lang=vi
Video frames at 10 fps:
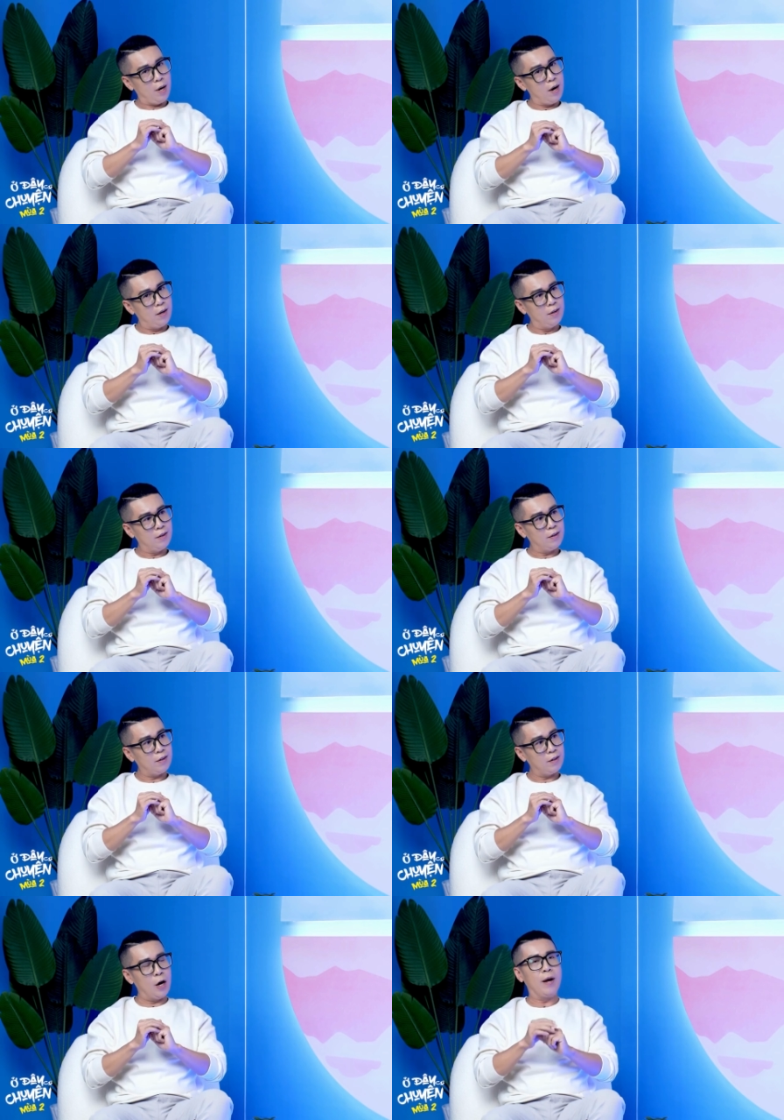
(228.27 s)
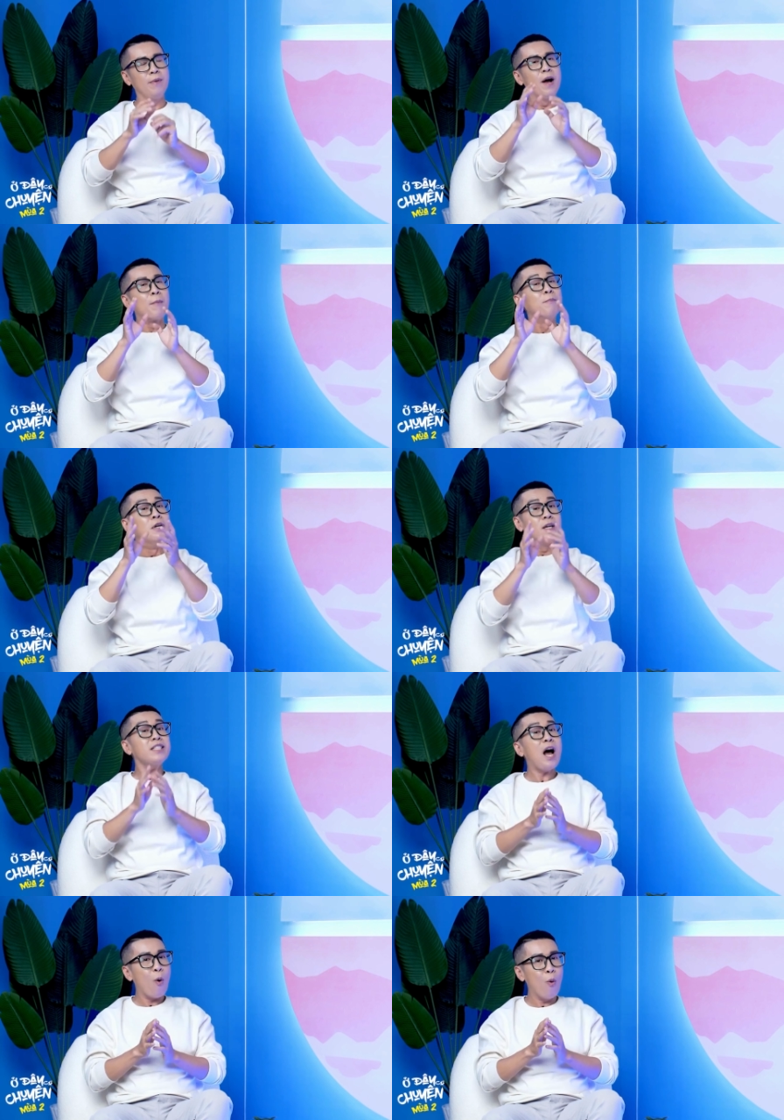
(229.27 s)
tốt hơn, để
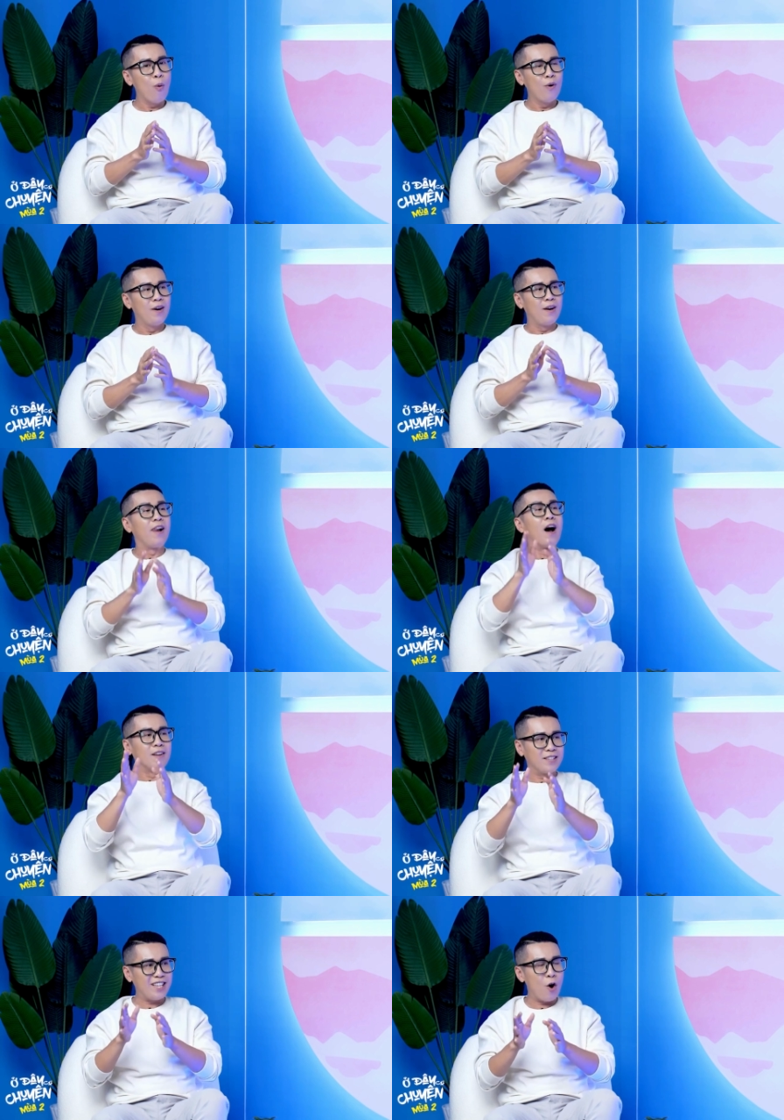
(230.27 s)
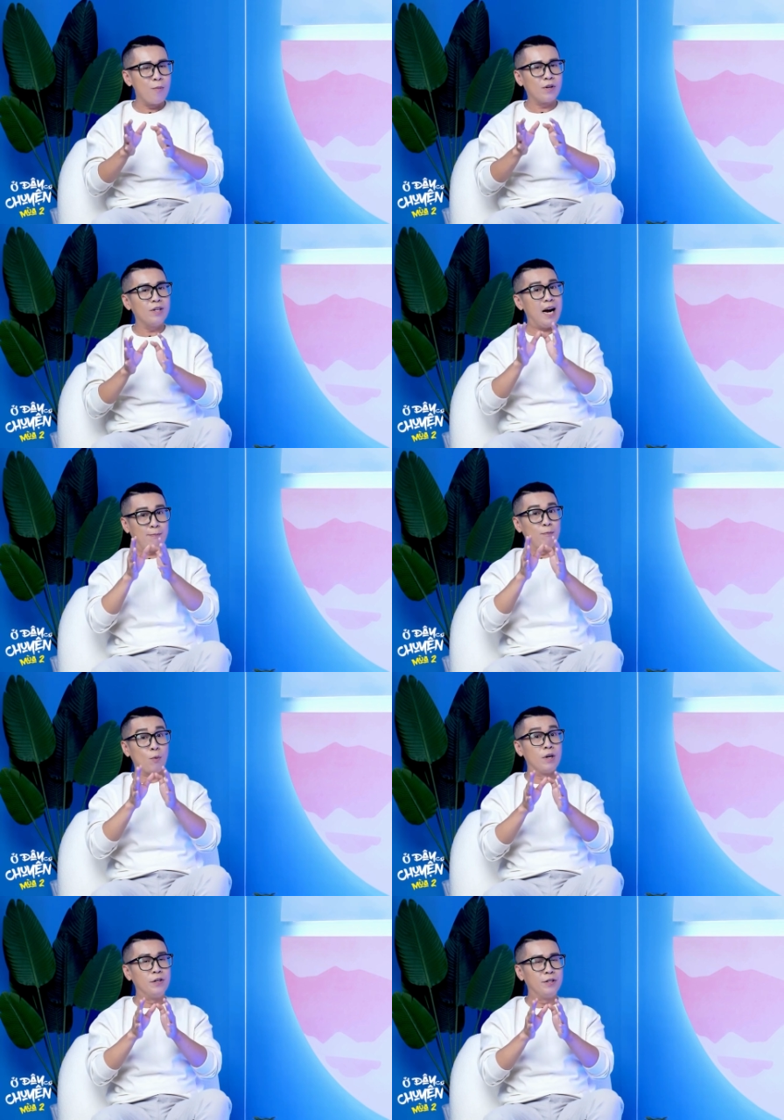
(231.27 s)
bữa sau, lần sau mình có gặp
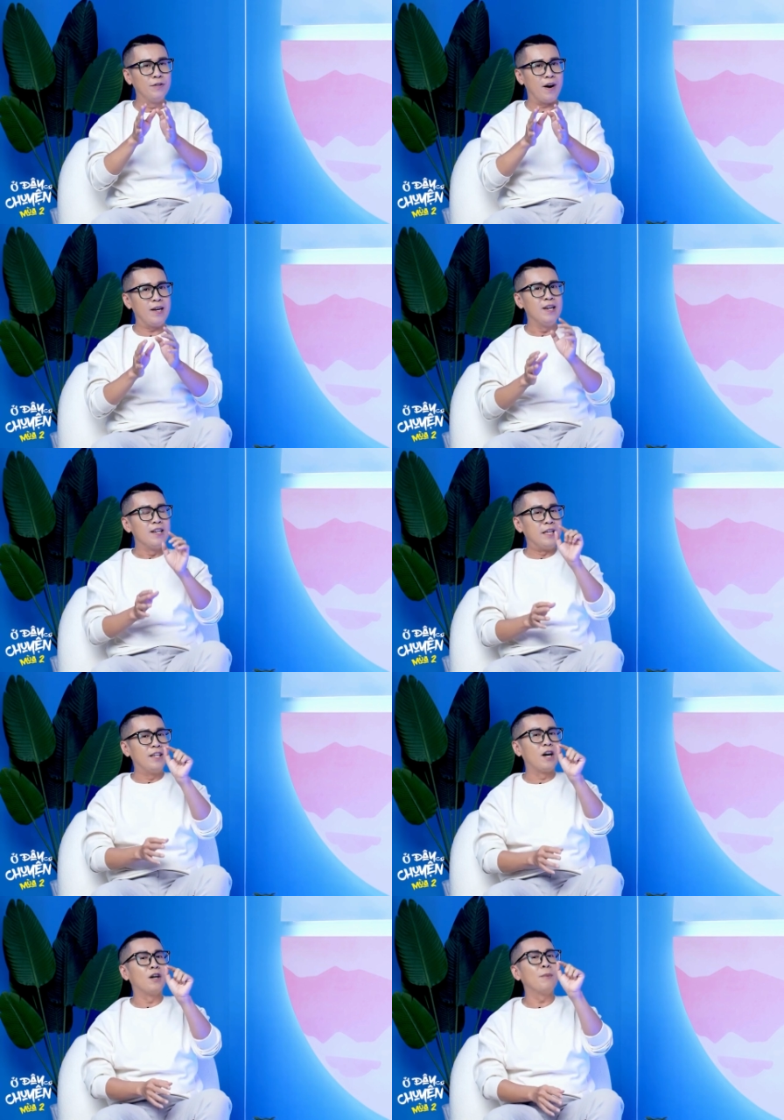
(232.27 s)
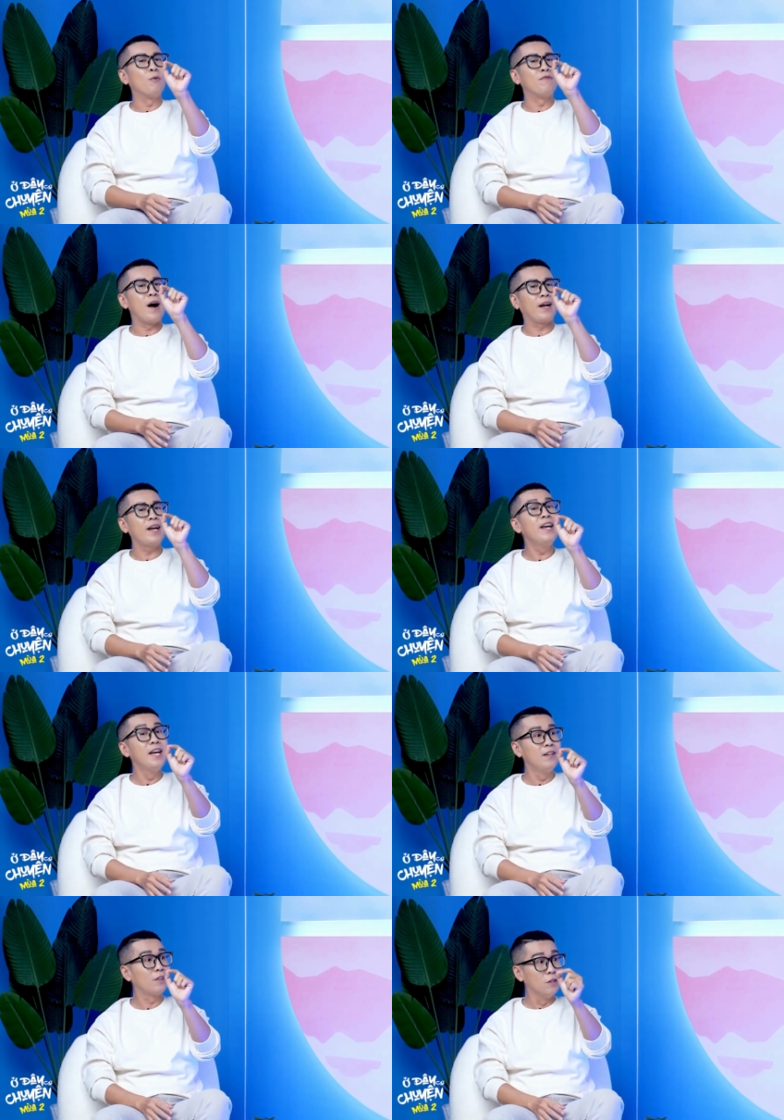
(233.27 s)
một người như vậy, chỉ cần có một vài cái
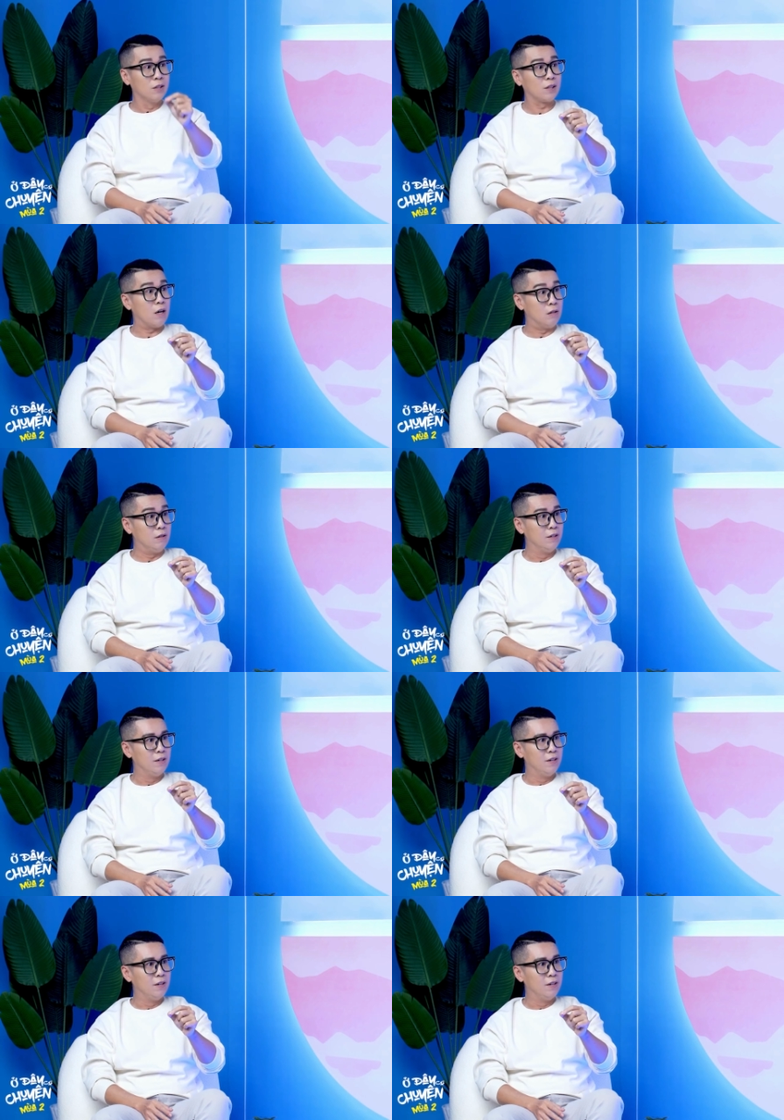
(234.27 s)
hint tương tự